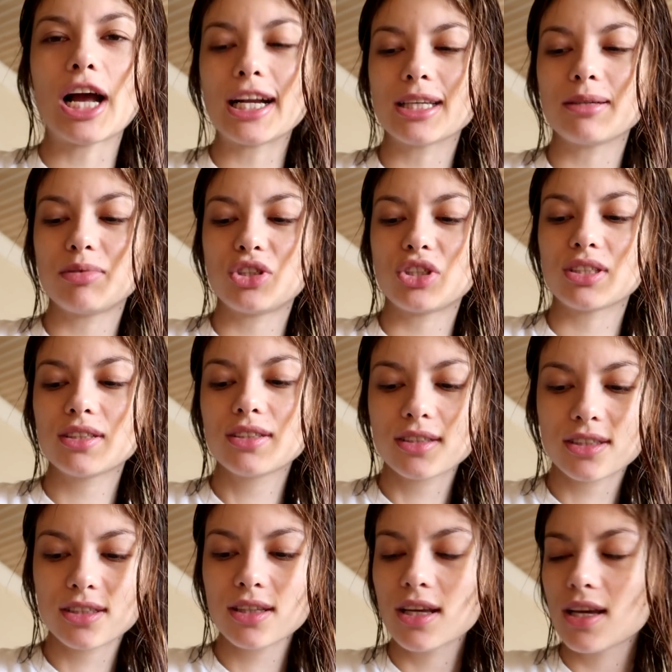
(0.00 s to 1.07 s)
Cer gibi çıktığı
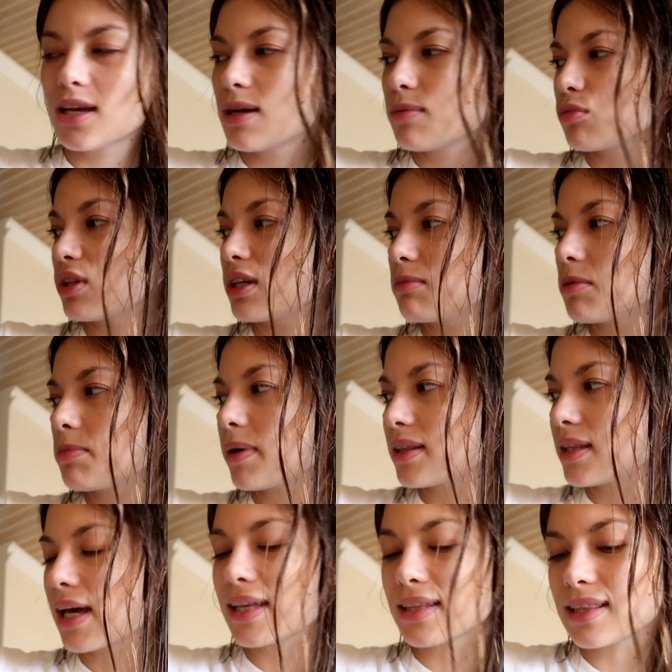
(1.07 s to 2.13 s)
için. Bunların bir
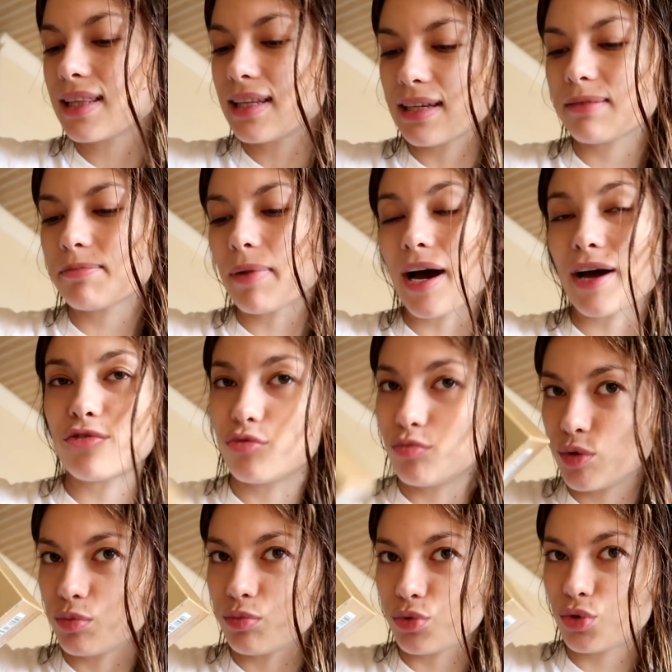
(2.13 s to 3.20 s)
patentli
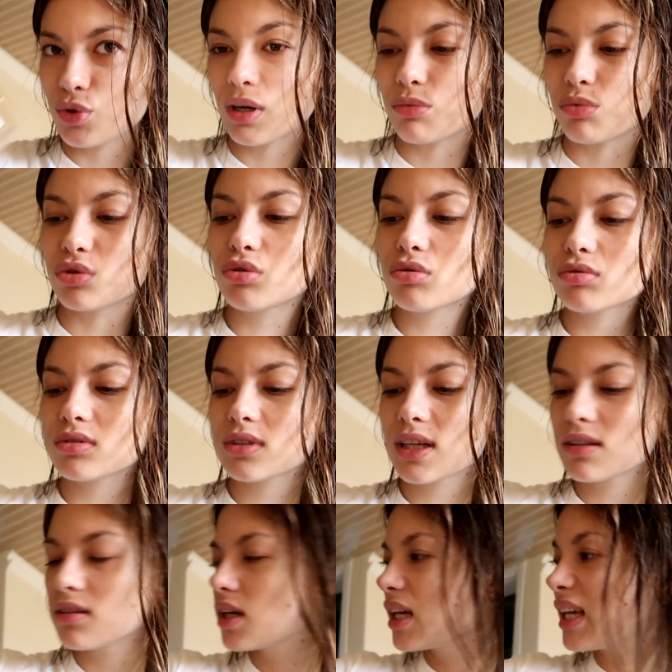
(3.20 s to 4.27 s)
parfümüymüş Avon'un. O
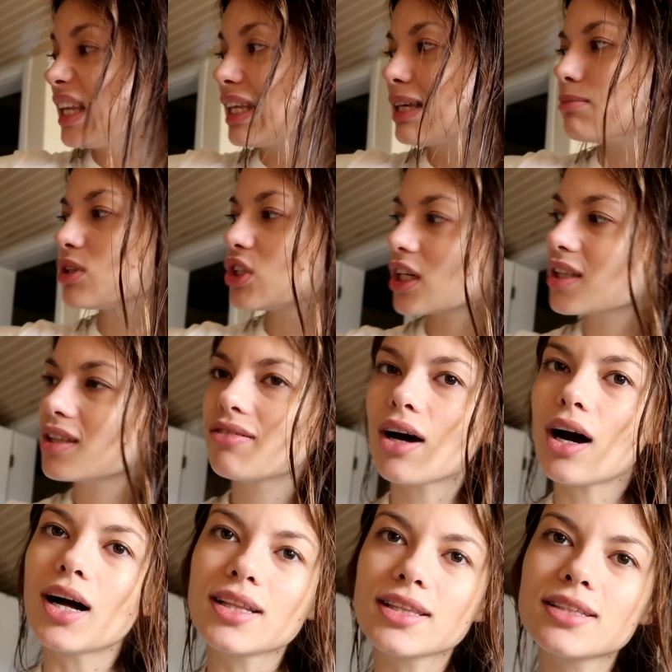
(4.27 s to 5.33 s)
yüzden ilgimi çekti
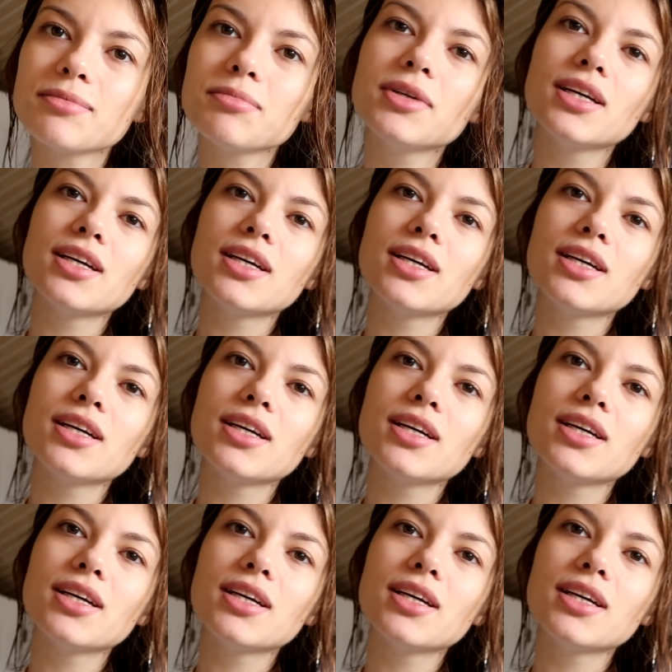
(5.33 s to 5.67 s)
ve aldım.